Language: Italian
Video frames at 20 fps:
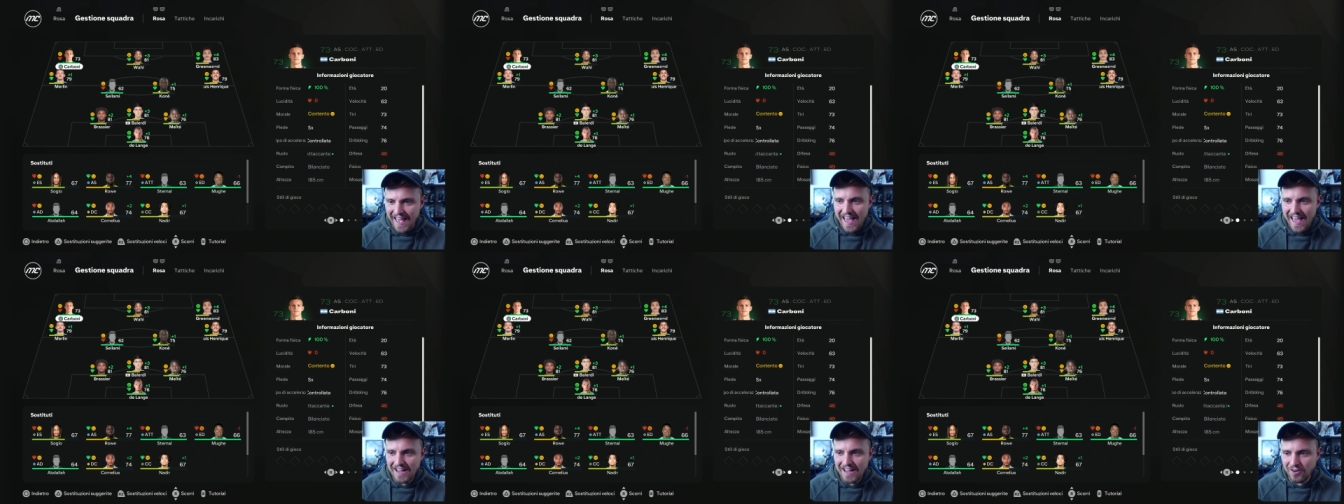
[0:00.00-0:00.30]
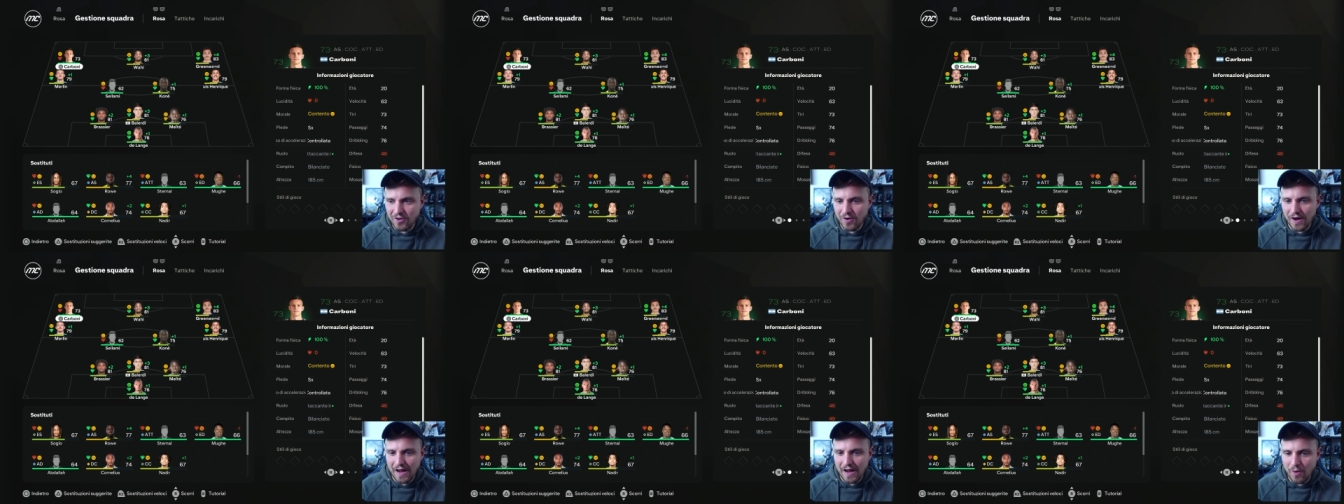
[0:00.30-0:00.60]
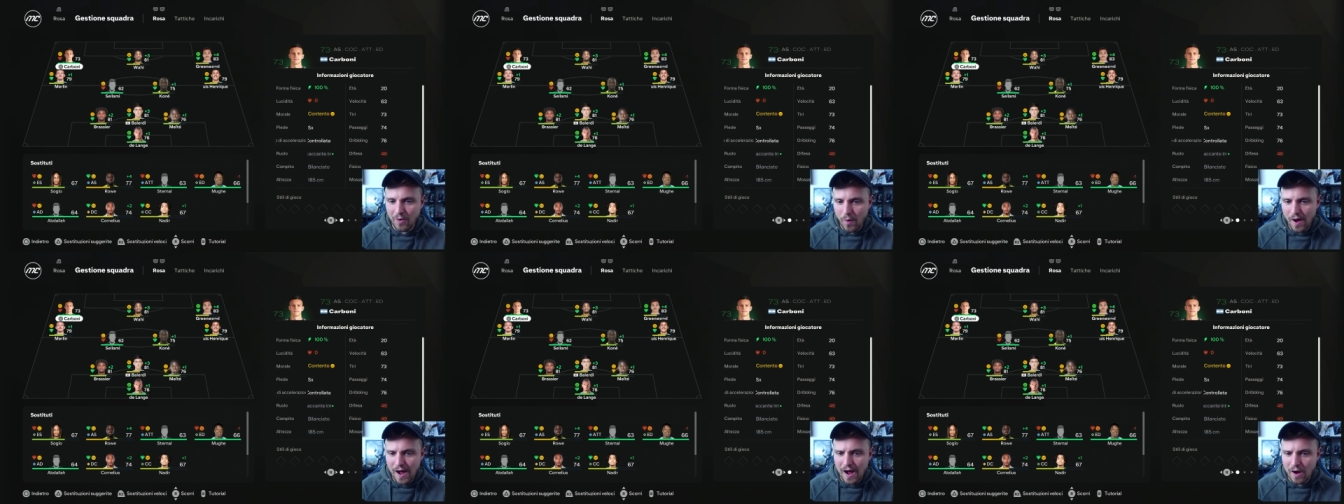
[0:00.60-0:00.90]
Eccola
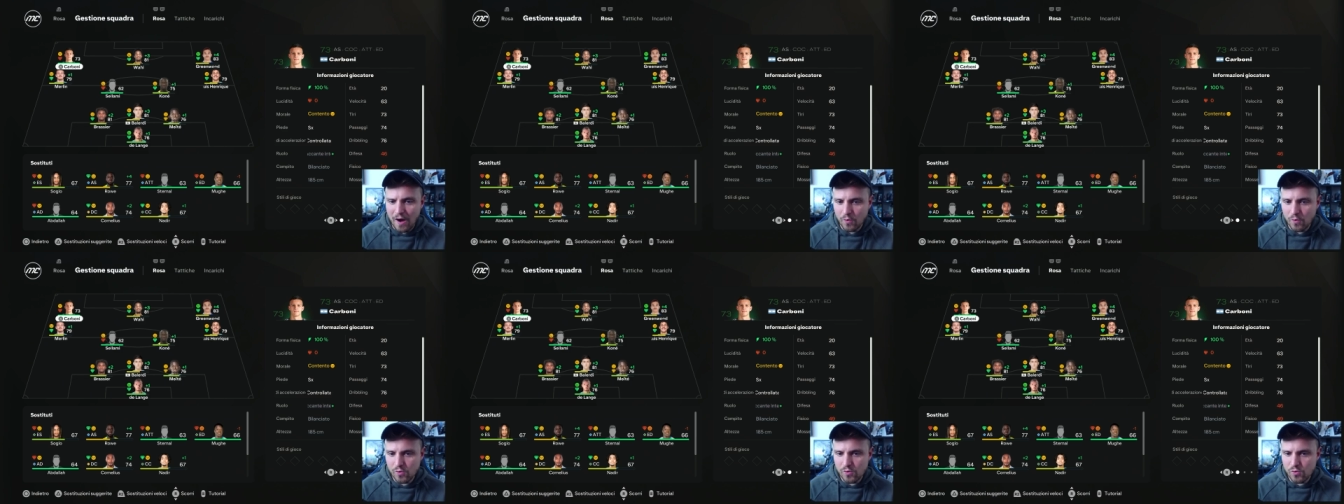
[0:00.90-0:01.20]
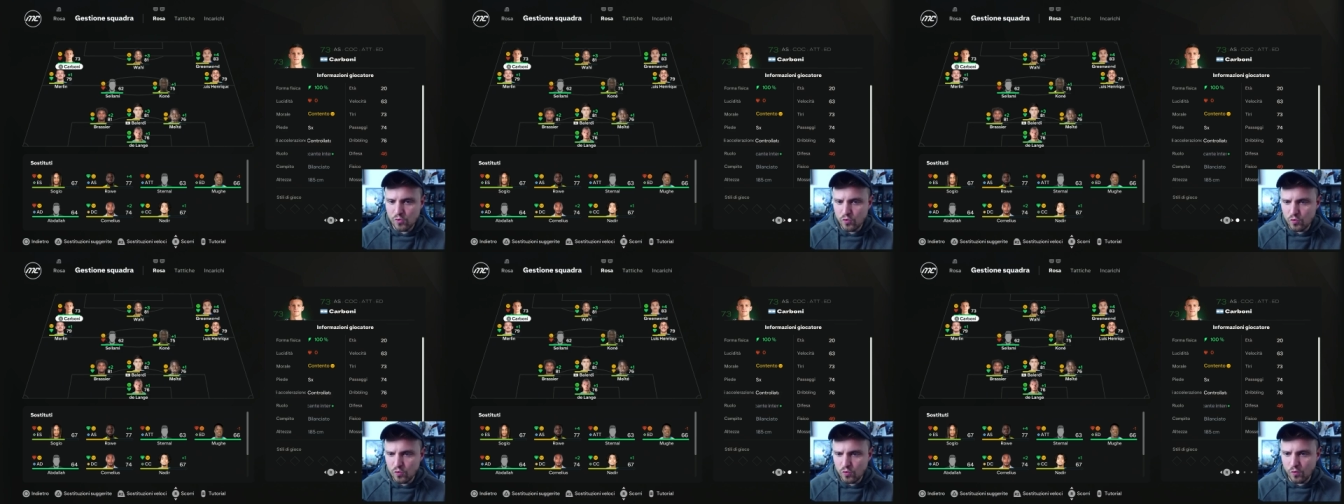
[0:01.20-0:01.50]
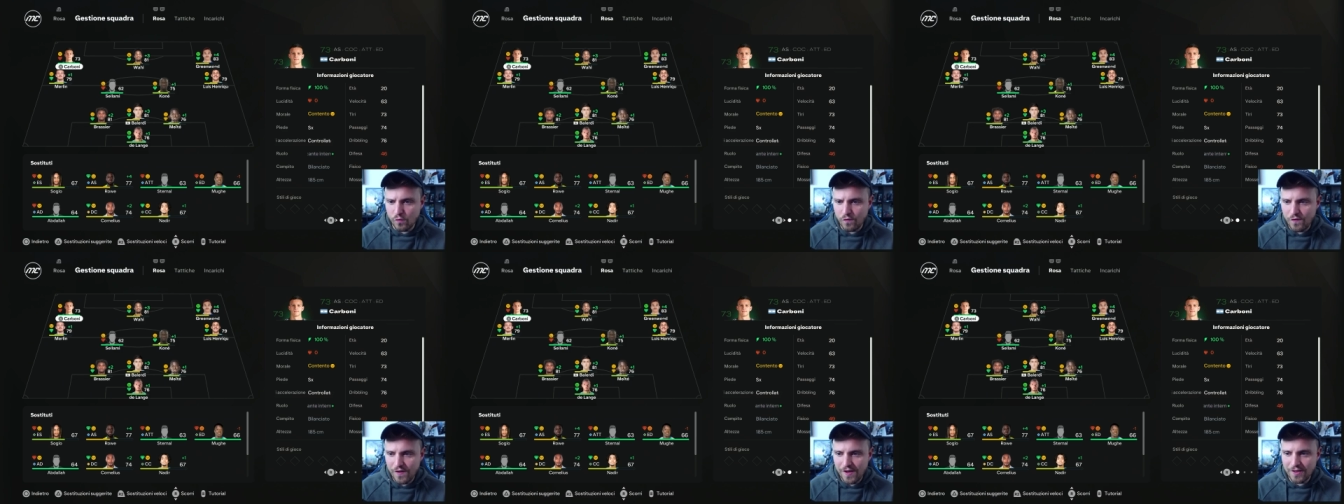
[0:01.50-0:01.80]
qua.
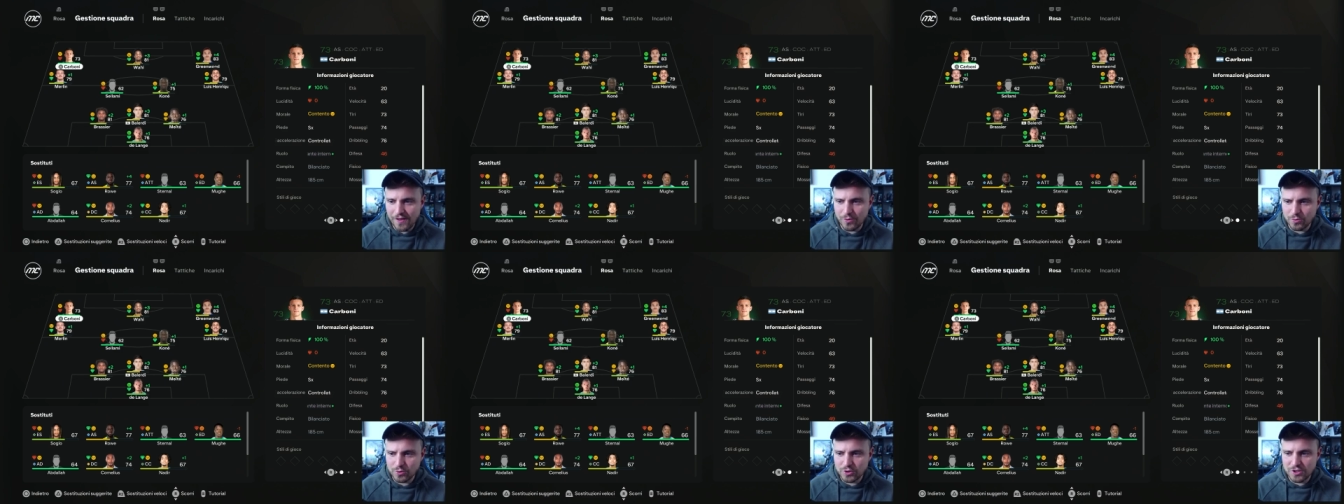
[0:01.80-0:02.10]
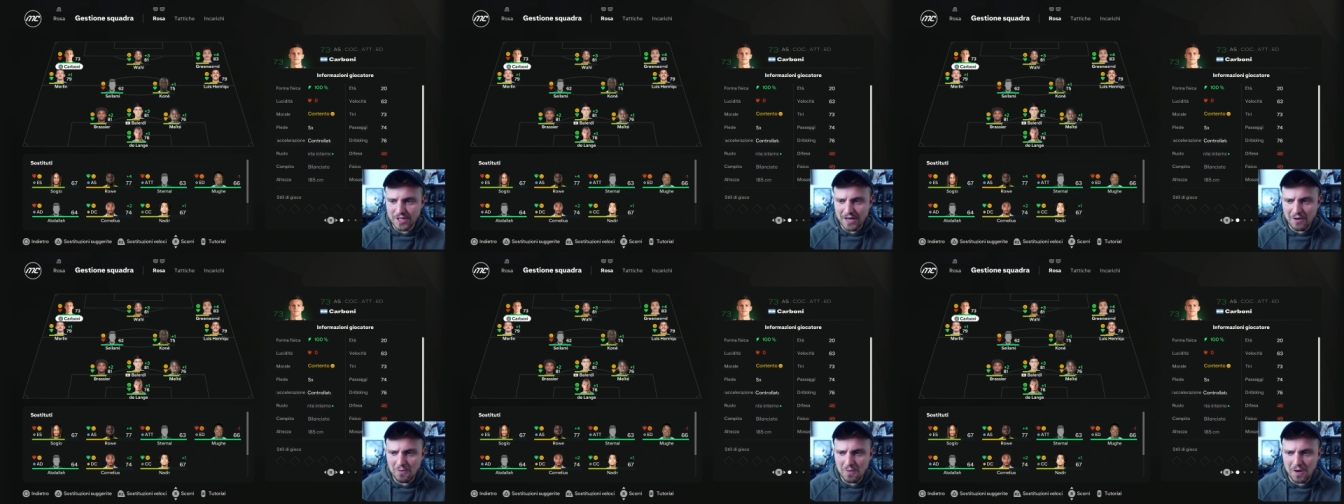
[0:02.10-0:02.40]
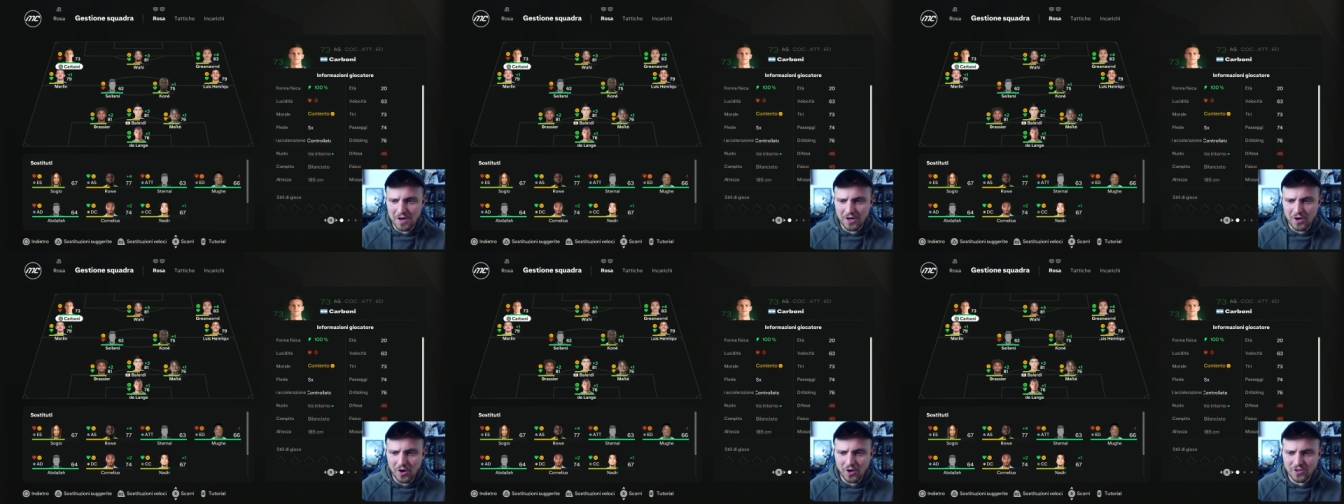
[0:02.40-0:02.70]
Uh, vedo già
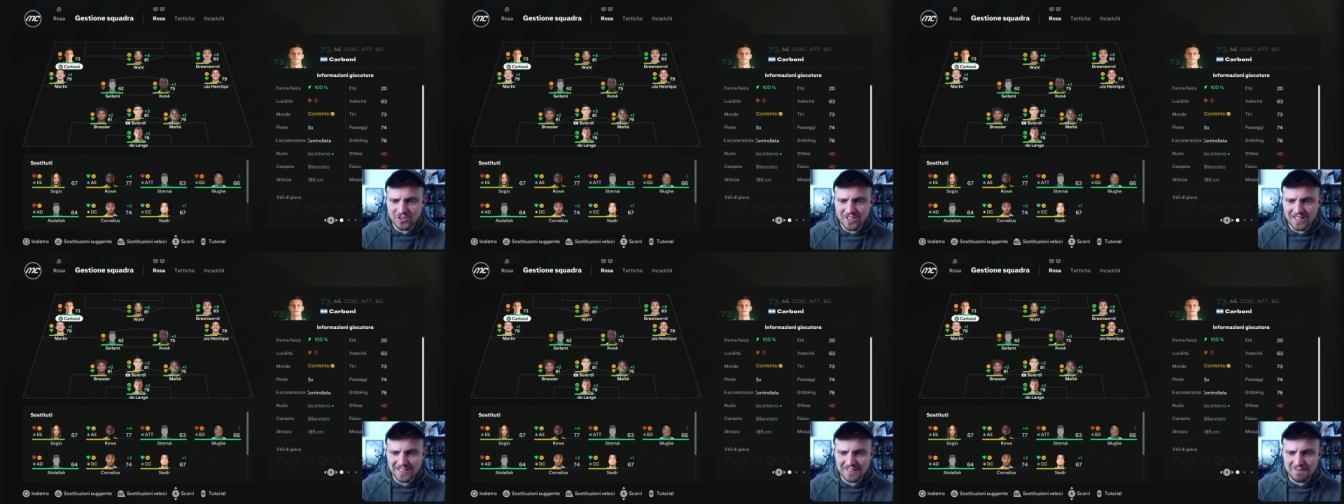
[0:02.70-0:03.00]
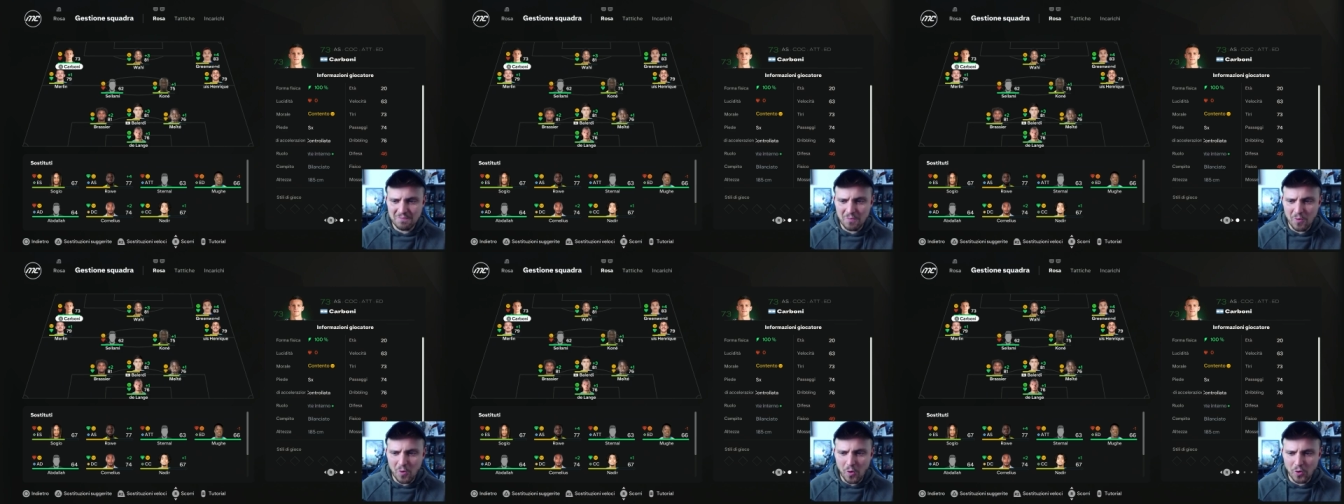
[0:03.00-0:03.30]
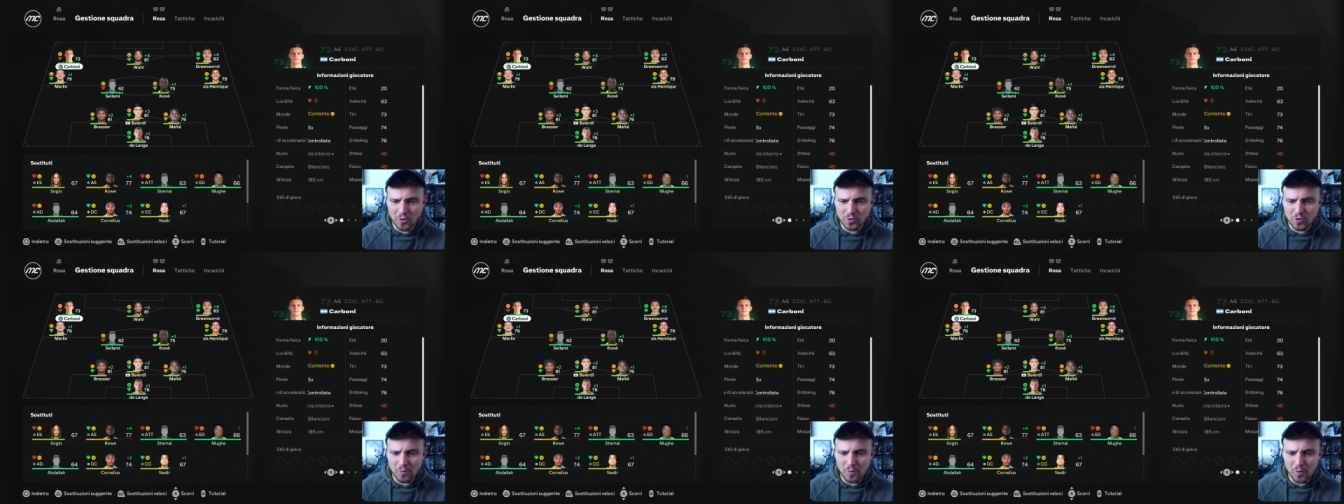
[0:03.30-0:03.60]
qualcosa di
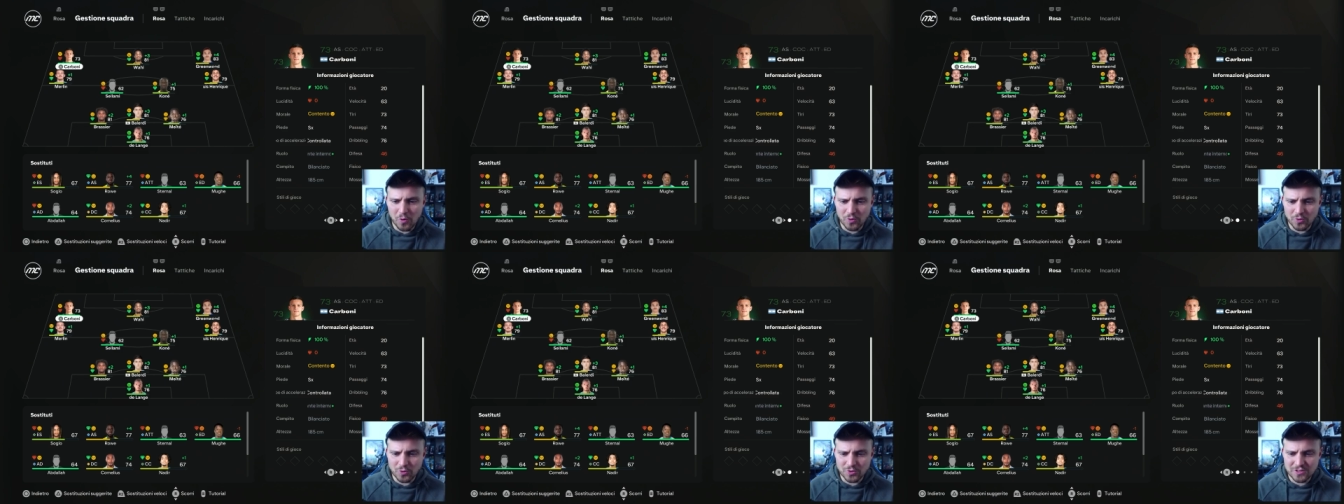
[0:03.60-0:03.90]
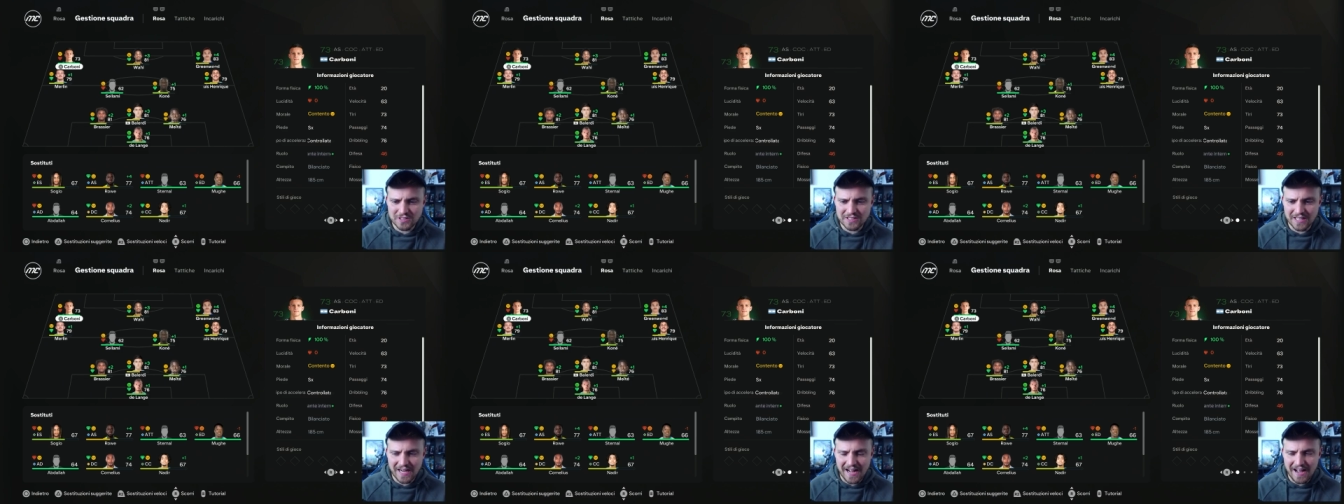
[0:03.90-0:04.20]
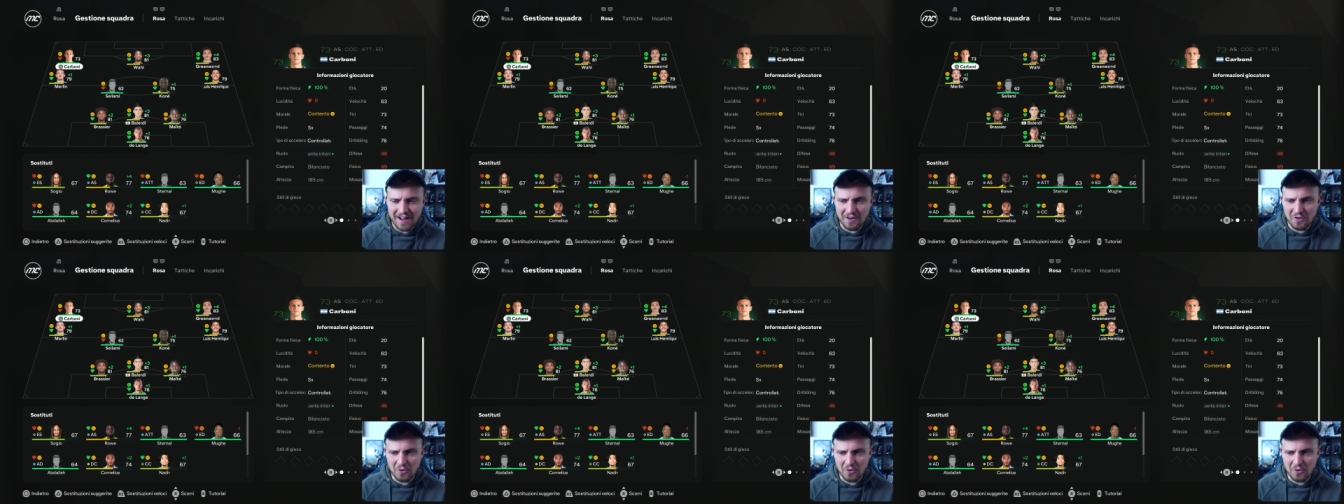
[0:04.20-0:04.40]
molto, molto strano.